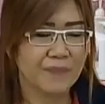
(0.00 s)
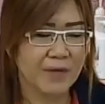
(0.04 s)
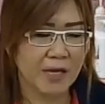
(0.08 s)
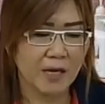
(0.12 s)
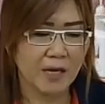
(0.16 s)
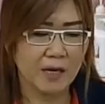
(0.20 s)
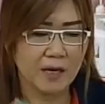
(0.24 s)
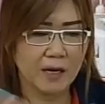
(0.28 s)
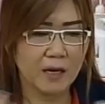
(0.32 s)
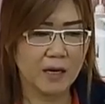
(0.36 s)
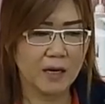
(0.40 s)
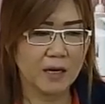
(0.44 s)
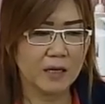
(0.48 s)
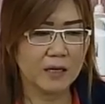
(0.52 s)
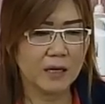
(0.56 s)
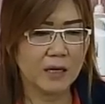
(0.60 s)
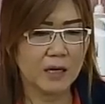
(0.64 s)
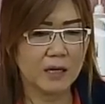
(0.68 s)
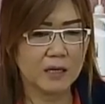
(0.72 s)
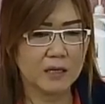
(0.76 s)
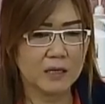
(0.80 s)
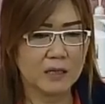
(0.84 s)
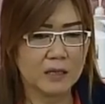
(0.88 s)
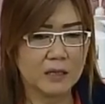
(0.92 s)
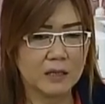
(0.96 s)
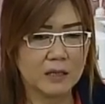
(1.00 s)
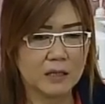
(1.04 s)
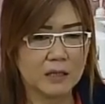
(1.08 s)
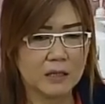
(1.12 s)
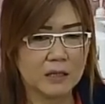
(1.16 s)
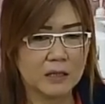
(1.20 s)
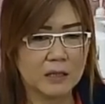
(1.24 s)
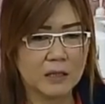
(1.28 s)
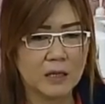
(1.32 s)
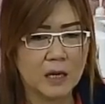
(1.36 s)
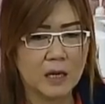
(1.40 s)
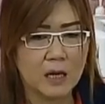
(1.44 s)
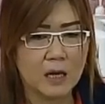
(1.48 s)
Karena
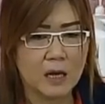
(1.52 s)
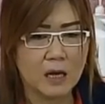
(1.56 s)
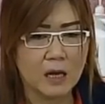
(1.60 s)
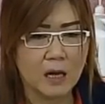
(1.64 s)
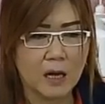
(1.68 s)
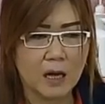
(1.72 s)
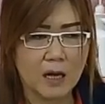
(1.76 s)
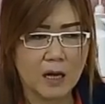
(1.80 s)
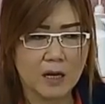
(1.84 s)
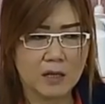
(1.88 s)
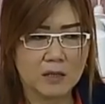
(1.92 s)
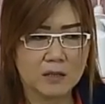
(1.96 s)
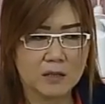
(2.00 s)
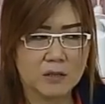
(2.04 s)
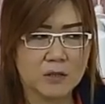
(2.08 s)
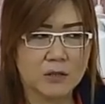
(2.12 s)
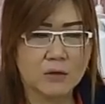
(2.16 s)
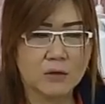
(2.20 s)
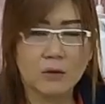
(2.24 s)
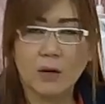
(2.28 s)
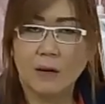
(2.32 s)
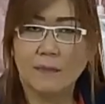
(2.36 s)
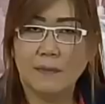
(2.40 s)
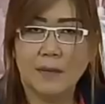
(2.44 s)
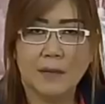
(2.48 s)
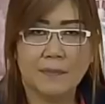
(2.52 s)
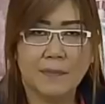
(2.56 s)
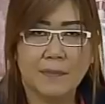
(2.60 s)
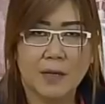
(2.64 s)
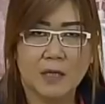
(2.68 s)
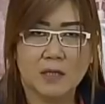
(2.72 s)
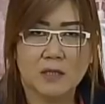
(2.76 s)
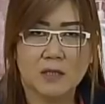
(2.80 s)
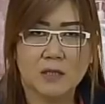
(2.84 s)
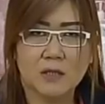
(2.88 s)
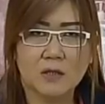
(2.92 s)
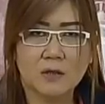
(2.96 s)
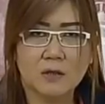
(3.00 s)
dari angciu sama
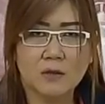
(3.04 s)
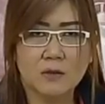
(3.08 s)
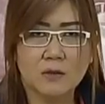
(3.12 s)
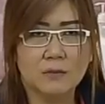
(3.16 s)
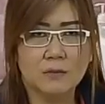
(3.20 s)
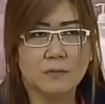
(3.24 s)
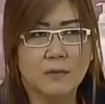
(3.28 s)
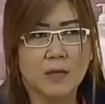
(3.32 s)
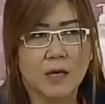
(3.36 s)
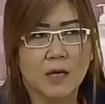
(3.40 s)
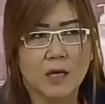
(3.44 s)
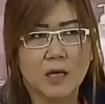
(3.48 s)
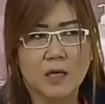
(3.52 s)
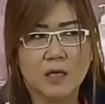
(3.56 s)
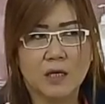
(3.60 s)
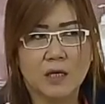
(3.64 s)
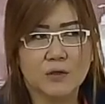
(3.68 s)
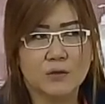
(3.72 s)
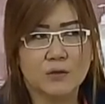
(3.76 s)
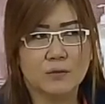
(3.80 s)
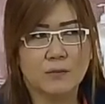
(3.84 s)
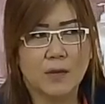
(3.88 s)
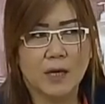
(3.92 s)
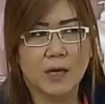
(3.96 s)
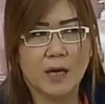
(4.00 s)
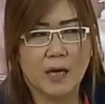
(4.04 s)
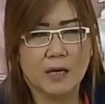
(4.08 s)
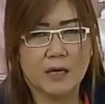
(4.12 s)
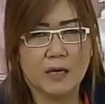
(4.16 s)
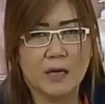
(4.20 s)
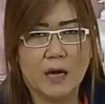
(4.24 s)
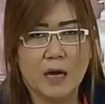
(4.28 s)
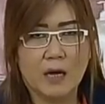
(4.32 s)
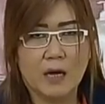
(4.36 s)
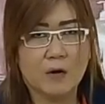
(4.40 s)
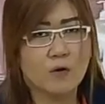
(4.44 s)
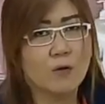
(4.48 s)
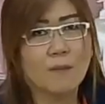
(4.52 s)
pecil mereka cuma ada
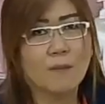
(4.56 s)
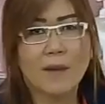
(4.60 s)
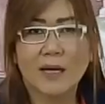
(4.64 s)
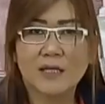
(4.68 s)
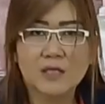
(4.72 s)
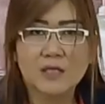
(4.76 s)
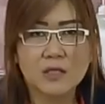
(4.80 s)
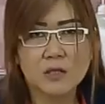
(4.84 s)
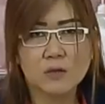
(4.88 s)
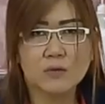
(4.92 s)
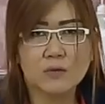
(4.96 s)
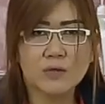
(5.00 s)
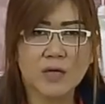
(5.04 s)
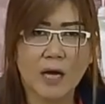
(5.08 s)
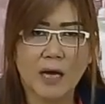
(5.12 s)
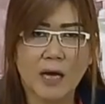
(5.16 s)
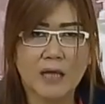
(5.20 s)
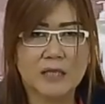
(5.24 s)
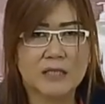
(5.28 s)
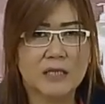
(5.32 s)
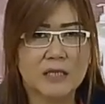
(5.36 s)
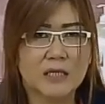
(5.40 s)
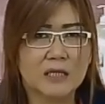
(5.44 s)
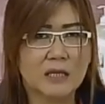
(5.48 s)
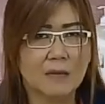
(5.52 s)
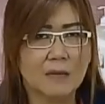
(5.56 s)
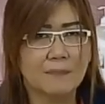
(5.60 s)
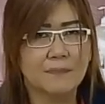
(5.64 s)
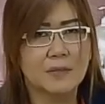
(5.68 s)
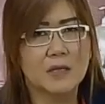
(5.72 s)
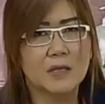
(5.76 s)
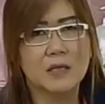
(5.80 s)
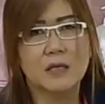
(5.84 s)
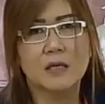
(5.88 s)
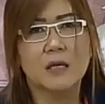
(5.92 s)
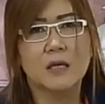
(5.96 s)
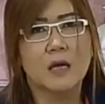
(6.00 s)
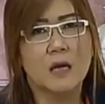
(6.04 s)
aroma ciunya aja
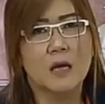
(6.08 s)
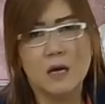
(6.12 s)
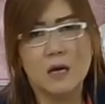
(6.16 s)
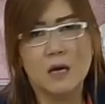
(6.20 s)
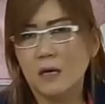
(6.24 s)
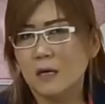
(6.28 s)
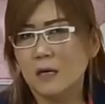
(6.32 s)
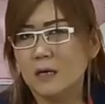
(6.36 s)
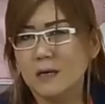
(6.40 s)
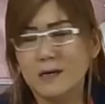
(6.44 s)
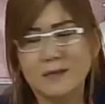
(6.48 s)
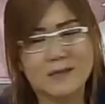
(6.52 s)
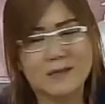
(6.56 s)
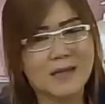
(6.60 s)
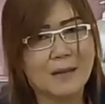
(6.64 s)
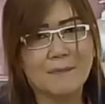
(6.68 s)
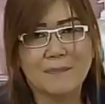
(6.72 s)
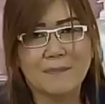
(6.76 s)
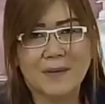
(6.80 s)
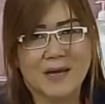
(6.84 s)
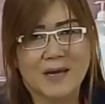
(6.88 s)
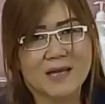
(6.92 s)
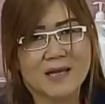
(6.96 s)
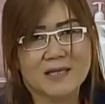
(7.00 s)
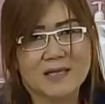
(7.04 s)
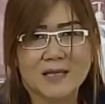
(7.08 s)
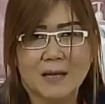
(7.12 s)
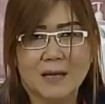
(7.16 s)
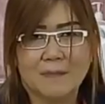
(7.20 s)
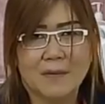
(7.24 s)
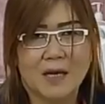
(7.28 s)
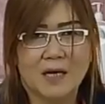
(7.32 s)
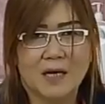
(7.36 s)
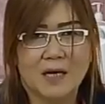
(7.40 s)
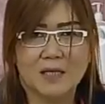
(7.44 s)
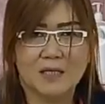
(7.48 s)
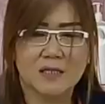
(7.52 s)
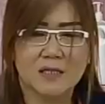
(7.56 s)
tapi uh, tanpa rasa
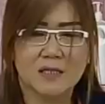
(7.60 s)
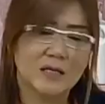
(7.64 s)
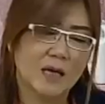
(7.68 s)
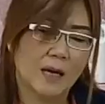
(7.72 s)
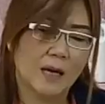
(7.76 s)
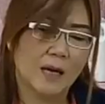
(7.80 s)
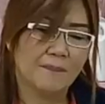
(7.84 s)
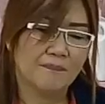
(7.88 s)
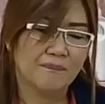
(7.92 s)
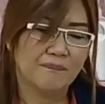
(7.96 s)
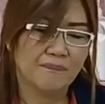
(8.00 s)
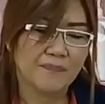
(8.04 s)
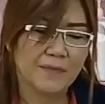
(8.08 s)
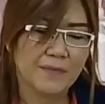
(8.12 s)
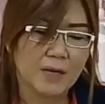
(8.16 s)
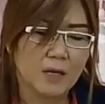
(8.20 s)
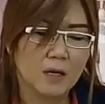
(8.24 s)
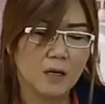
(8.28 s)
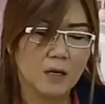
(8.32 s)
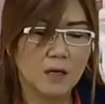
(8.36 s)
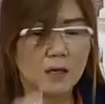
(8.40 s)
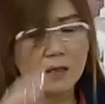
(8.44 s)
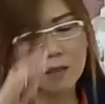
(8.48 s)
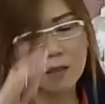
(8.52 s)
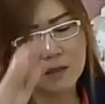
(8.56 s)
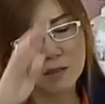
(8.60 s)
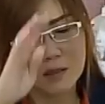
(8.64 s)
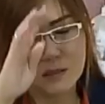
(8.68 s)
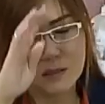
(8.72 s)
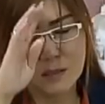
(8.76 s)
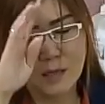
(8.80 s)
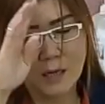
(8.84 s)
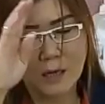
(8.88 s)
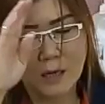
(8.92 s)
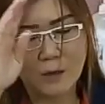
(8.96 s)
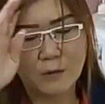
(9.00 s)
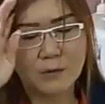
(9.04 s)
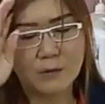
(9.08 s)
manisnya.
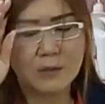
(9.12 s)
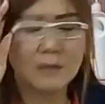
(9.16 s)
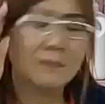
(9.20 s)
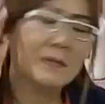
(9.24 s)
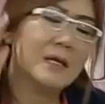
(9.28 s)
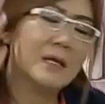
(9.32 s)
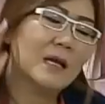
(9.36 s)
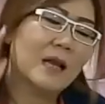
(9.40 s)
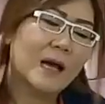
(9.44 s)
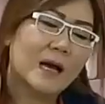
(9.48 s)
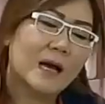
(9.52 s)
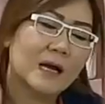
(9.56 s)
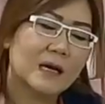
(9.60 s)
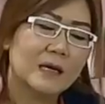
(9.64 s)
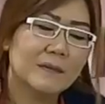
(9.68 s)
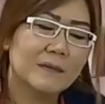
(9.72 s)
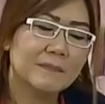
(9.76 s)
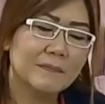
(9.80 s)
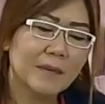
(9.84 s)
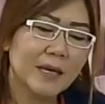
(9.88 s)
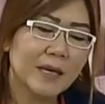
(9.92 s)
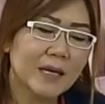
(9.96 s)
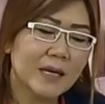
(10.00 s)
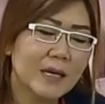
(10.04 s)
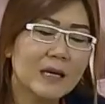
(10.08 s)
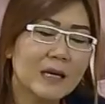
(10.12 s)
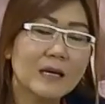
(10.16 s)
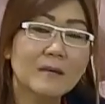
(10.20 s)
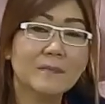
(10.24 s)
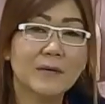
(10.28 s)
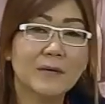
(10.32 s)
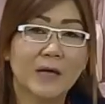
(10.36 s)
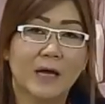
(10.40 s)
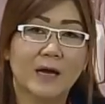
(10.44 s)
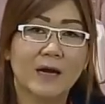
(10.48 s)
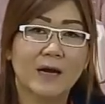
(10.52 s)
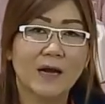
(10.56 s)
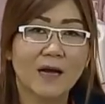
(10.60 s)
Uh, kalau dibilang mana
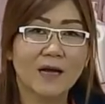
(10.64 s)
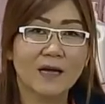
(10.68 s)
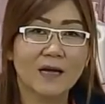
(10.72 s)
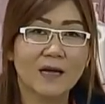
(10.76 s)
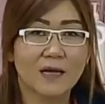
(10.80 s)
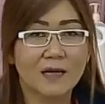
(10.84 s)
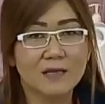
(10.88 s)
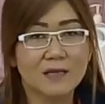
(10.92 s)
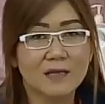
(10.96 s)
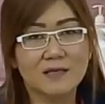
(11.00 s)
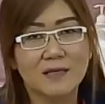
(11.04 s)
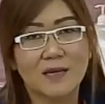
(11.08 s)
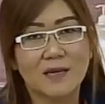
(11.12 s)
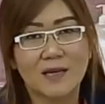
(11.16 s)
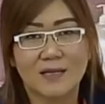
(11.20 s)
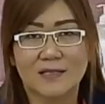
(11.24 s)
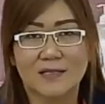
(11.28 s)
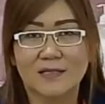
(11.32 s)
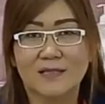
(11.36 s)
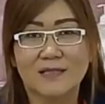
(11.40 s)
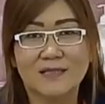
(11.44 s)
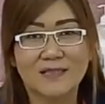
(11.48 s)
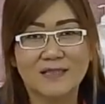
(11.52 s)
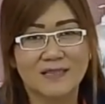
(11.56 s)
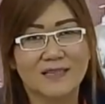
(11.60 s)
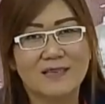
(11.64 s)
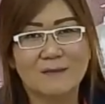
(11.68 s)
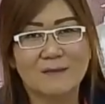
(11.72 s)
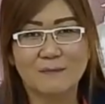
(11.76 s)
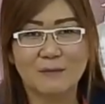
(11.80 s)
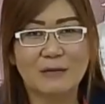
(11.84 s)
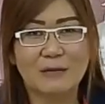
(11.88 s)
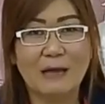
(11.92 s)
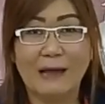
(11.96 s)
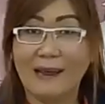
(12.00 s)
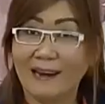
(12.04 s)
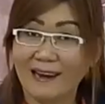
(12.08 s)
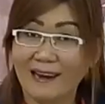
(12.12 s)
lebih enak ya jelas ini
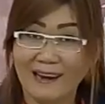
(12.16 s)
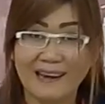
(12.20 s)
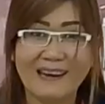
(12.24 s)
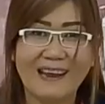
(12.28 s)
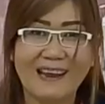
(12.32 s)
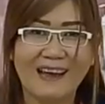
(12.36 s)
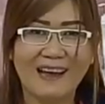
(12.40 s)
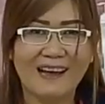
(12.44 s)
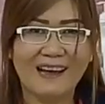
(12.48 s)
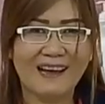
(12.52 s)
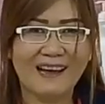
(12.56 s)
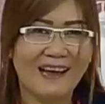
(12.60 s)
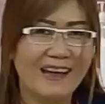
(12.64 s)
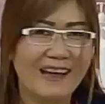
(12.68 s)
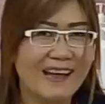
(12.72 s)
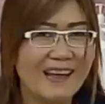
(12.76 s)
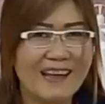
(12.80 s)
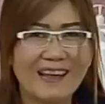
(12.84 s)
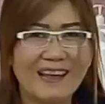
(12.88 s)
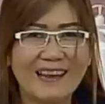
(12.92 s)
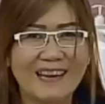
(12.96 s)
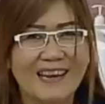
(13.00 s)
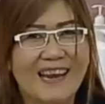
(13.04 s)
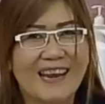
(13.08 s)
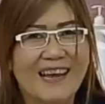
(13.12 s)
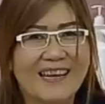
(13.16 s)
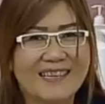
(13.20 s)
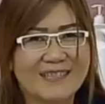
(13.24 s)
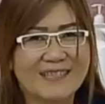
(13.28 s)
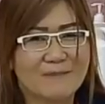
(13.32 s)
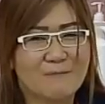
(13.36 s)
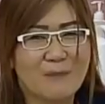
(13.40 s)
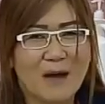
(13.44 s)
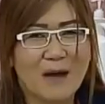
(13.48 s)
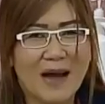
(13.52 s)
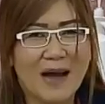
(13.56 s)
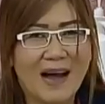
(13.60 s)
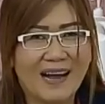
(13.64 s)
lebih enak enak
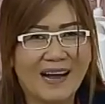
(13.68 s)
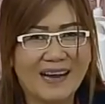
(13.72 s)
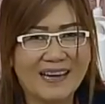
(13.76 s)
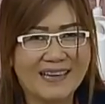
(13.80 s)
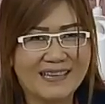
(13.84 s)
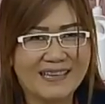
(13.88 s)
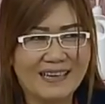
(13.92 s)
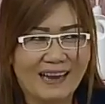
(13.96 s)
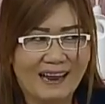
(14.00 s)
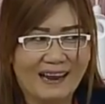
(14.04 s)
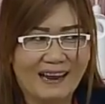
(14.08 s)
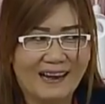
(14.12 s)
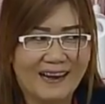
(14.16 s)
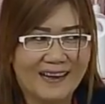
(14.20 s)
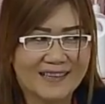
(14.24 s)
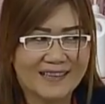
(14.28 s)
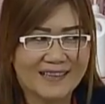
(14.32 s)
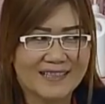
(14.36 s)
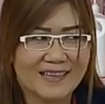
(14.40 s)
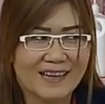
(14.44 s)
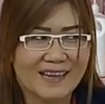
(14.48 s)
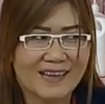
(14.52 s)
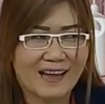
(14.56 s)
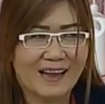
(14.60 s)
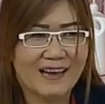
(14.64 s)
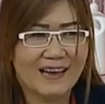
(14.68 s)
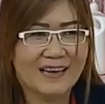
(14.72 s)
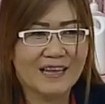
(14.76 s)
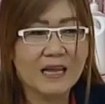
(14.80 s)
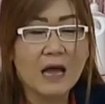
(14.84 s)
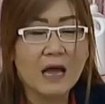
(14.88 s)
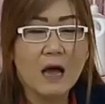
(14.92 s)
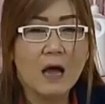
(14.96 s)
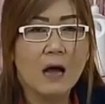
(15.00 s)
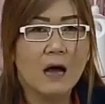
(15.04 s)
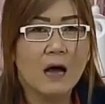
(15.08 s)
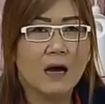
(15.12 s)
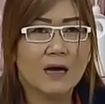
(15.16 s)
banget enak
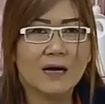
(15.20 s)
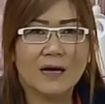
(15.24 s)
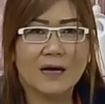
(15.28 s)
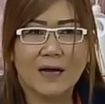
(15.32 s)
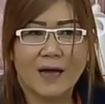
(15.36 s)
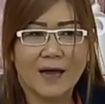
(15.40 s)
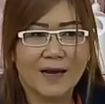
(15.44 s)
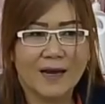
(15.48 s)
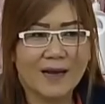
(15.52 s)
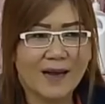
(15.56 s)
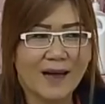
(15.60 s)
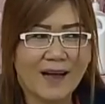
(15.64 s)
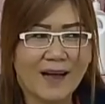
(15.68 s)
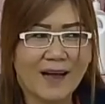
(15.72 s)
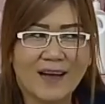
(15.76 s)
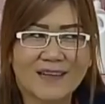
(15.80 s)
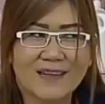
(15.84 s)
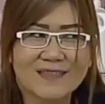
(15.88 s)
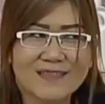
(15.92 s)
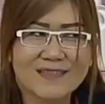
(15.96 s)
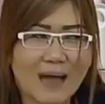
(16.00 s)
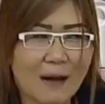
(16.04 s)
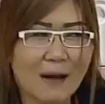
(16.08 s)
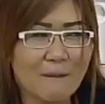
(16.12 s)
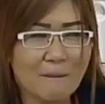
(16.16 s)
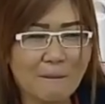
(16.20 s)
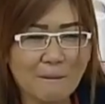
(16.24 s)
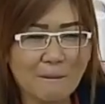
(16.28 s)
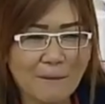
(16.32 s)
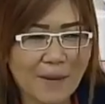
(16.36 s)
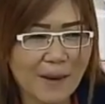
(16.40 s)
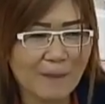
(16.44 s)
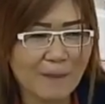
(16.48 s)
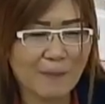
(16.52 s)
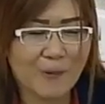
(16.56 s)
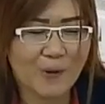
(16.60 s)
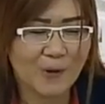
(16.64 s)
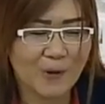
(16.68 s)
sekali keenakan
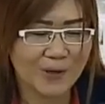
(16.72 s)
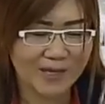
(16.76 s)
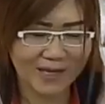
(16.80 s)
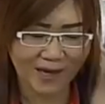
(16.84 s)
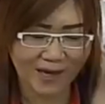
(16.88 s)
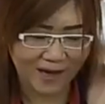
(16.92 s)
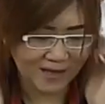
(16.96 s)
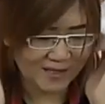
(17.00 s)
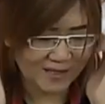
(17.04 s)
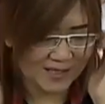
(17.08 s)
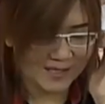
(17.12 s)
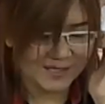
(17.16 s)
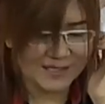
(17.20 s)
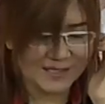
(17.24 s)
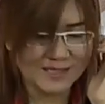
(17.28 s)
sampai pokoknya